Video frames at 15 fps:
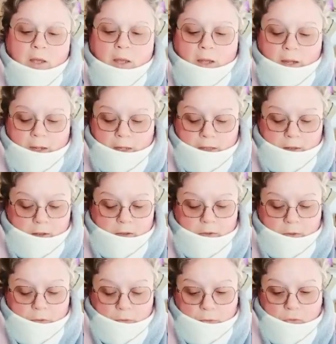
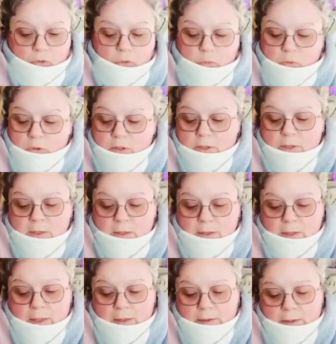Alors, sur mon site
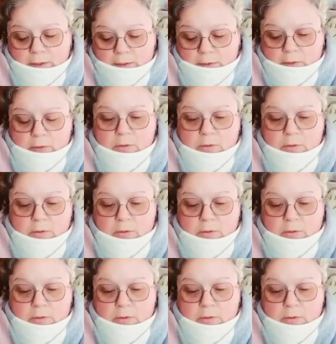internet,